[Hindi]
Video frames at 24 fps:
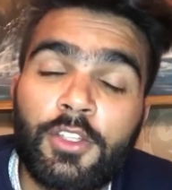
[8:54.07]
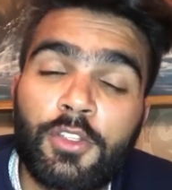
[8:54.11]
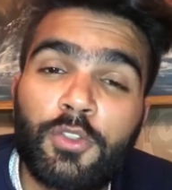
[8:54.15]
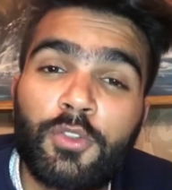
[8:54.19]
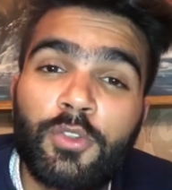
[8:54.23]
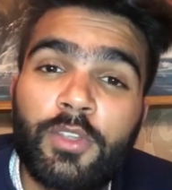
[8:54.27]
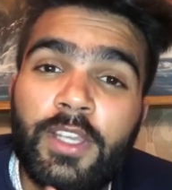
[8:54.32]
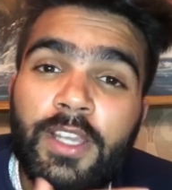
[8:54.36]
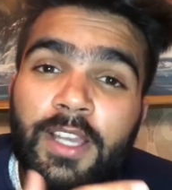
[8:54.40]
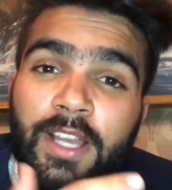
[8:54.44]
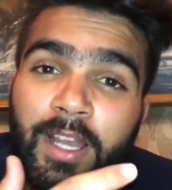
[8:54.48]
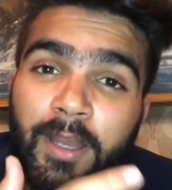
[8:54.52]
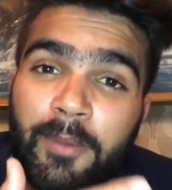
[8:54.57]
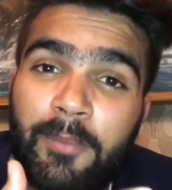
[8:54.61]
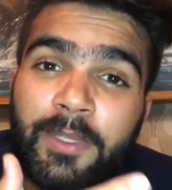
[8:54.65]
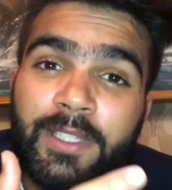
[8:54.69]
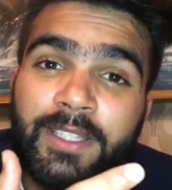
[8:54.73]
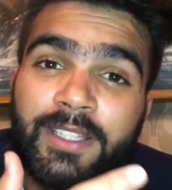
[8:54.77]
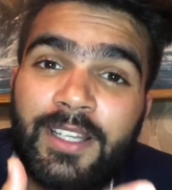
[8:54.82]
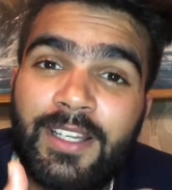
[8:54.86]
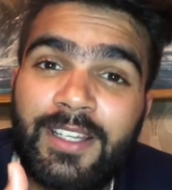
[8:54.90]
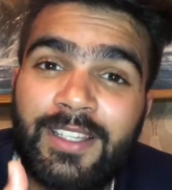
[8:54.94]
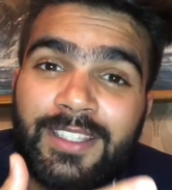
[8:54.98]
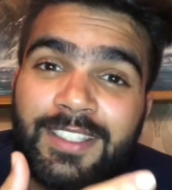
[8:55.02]
क्योंकि अभी
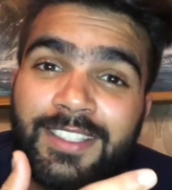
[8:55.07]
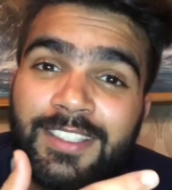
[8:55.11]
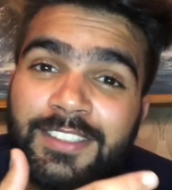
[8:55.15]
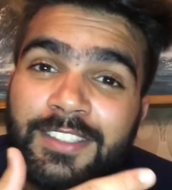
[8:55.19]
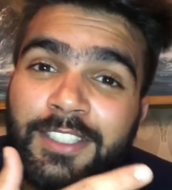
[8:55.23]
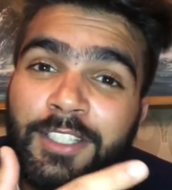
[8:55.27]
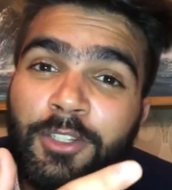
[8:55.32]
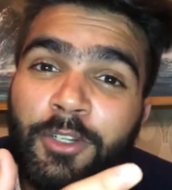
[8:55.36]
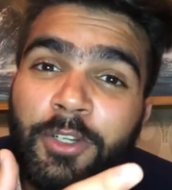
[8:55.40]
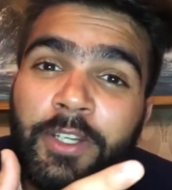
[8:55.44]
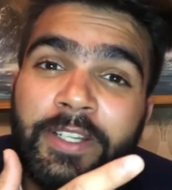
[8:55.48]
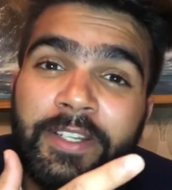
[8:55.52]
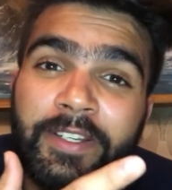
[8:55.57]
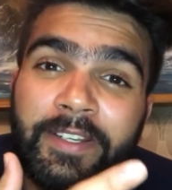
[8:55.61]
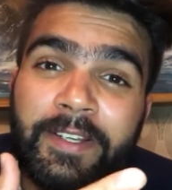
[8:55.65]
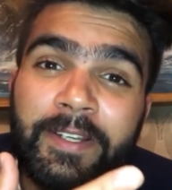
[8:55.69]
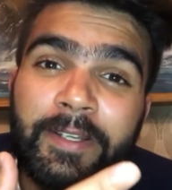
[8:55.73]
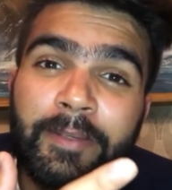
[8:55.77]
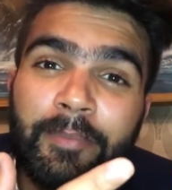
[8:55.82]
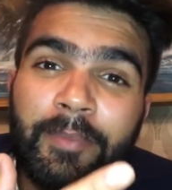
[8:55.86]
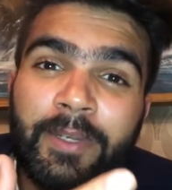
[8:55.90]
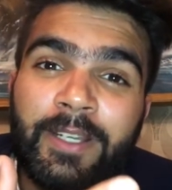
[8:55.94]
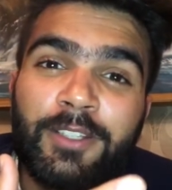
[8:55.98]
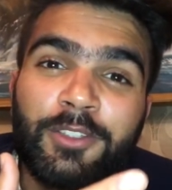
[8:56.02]
तक इसकी कोई
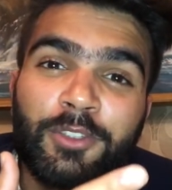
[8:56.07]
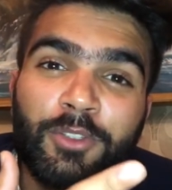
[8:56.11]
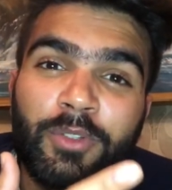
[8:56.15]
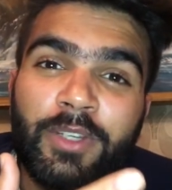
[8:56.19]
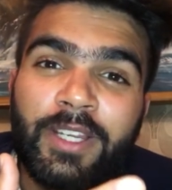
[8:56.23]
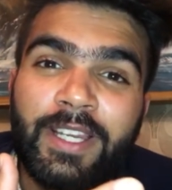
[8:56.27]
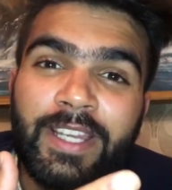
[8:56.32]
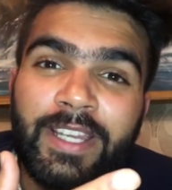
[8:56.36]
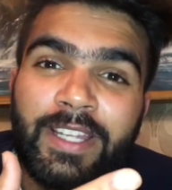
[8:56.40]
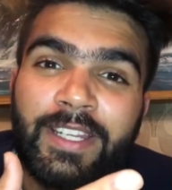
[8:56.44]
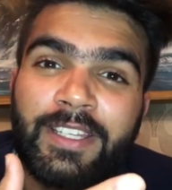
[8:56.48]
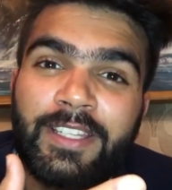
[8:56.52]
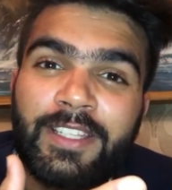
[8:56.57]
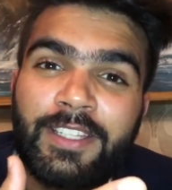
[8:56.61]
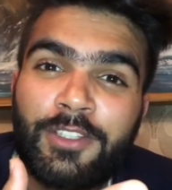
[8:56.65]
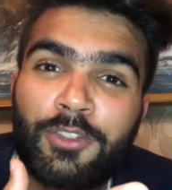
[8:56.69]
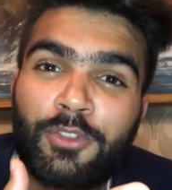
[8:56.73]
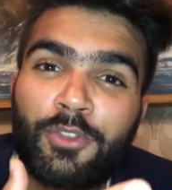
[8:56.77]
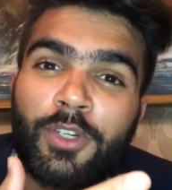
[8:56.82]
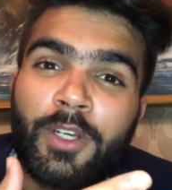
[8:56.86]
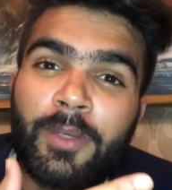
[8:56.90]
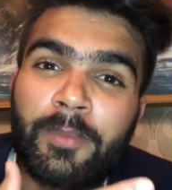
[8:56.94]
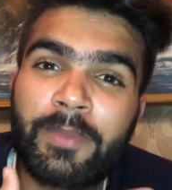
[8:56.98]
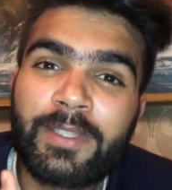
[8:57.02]
ट्रीटमेंट तो है नहीं तो
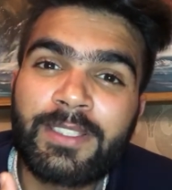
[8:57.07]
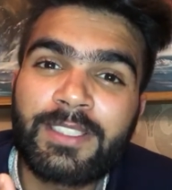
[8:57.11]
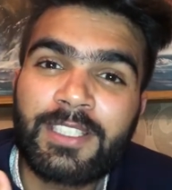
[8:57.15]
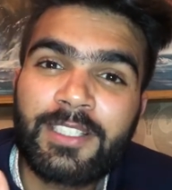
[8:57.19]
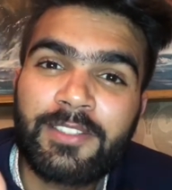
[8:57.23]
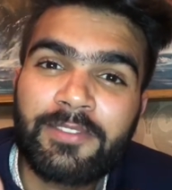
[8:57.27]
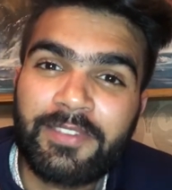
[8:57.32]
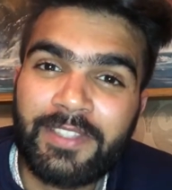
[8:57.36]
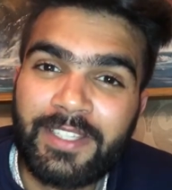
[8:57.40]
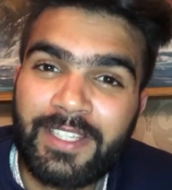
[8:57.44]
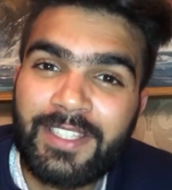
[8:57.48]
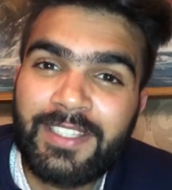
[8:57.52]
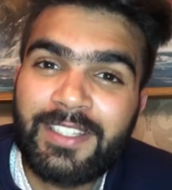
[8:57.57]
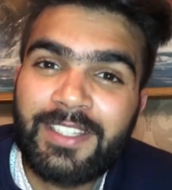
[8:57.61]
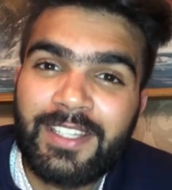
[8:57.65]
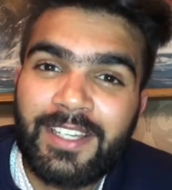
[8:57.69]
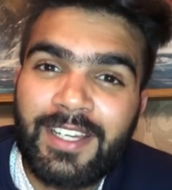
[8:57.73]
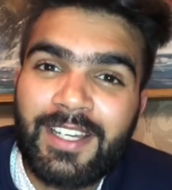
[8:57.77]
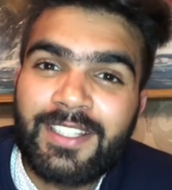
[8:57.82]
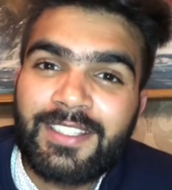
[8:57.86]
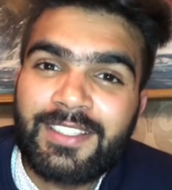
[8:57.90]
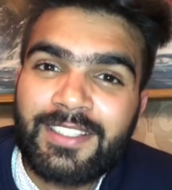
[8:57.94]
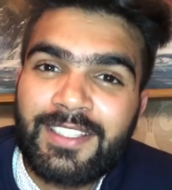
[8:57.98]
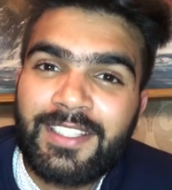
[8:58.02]
हमें सिर्फ
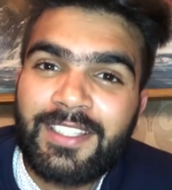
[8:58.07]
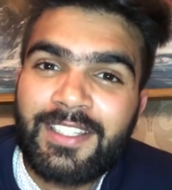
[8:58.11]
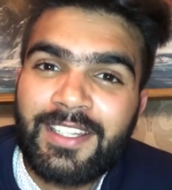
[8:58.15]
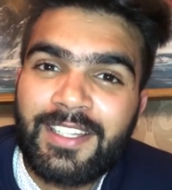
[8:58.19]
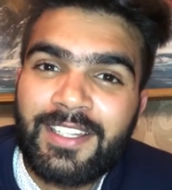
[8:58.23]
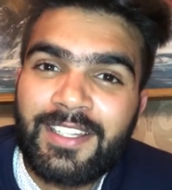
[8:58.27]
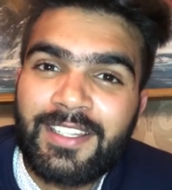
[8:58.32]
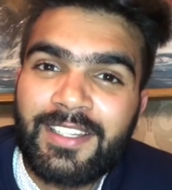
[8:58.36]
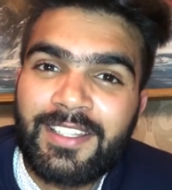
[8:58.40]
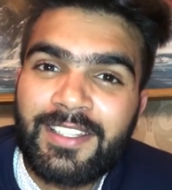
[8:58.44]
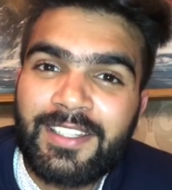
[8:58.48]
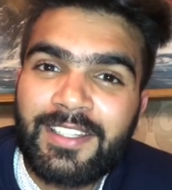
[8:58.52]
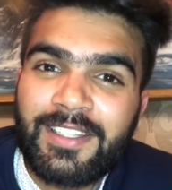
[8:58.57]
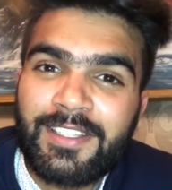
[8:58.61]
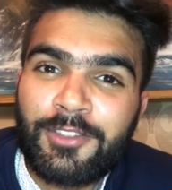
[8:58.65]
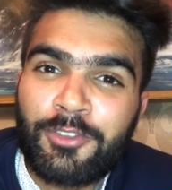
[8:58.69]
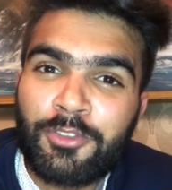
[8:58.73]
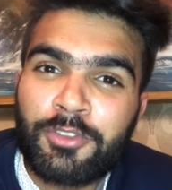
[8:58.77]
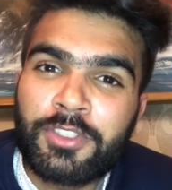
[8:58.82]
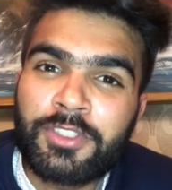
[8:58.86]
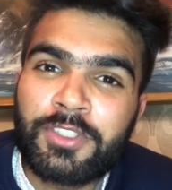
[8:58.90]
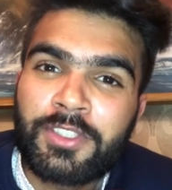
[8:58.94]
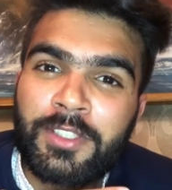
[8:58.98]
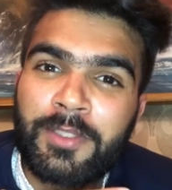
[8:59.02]
एहतियात ही करनी है तो
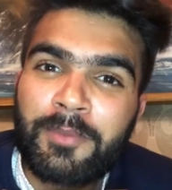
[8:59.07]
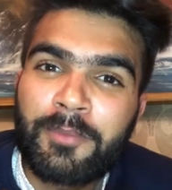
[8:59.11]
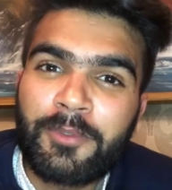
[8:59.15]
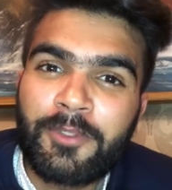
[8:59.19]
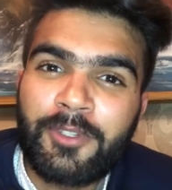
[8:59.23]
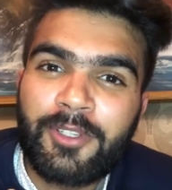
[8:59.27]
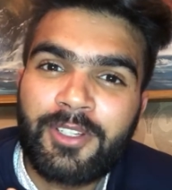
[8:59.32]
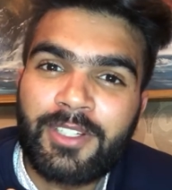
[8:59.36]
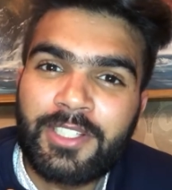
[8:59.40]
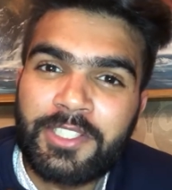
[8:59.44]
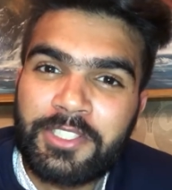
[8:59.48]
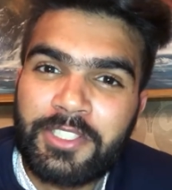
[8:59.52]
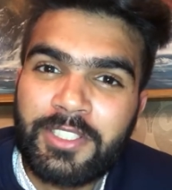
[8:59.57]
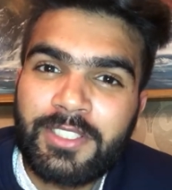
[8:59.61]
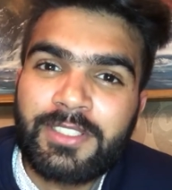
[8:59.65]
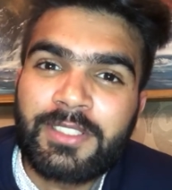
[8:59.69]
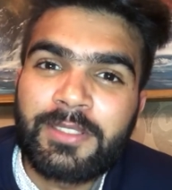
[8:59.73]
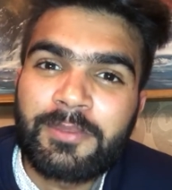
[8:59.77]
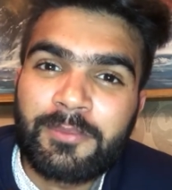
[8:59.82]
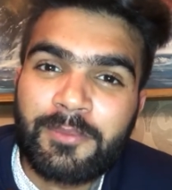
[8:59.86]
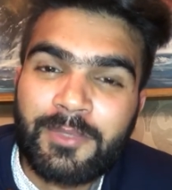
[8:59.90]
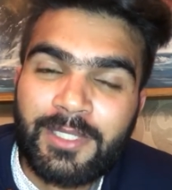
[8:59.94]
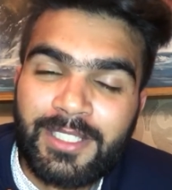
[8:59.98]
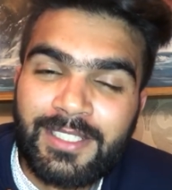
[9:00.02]
जितनी प्रिकॉशन
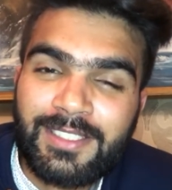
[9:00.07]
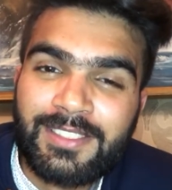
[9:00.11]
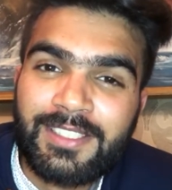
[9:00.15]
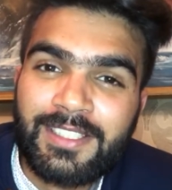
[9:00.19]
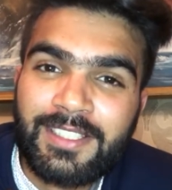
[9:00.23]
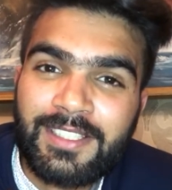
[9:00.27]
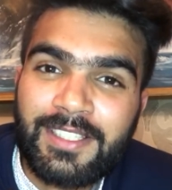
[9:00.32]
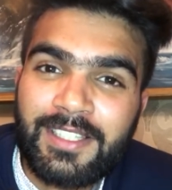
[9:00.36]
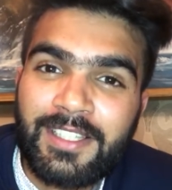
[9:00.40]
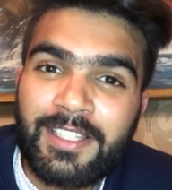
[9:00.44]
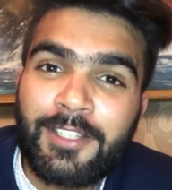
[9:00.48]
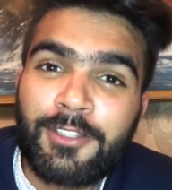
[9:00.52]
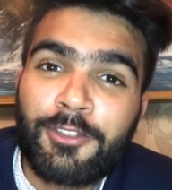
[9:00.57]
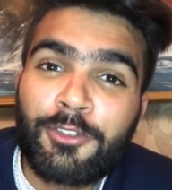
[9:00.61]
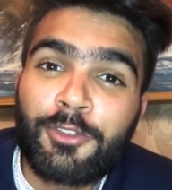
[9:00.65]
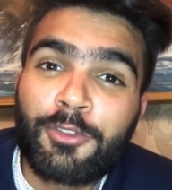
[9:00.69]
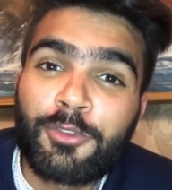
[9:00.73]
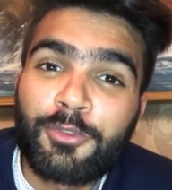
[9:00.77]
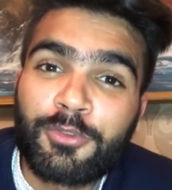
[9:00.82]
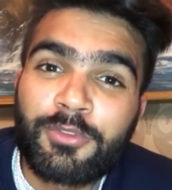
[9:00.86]
हम कर सकते हैं तो